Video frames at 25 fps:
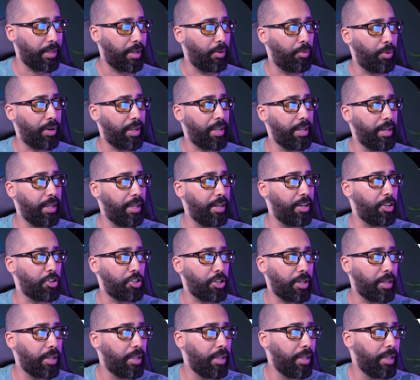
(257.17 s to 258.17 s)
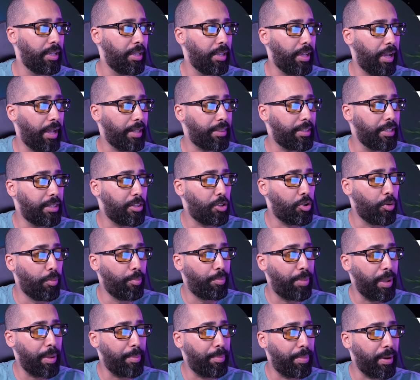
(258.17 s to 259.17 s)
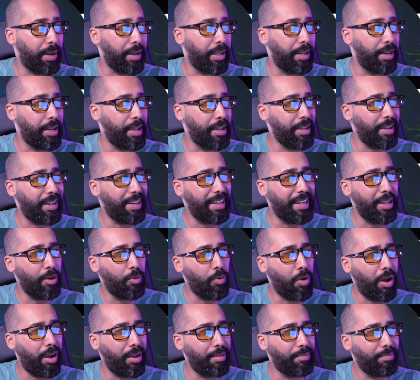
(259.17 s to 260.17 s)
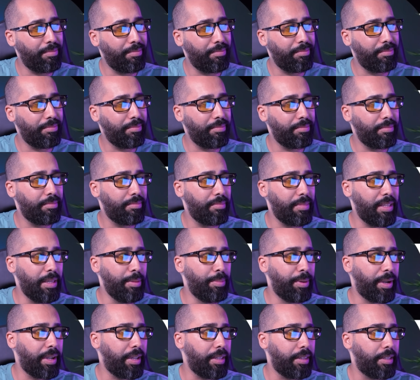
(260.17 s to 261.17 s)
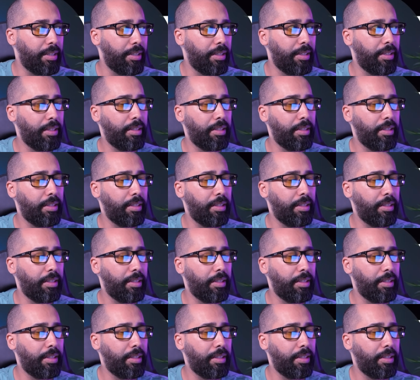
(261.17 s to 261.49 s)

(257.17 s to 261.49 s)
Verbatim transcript: ولكن هنا جاي حطيت لكم باي بال هنايا اللي هو ايبريد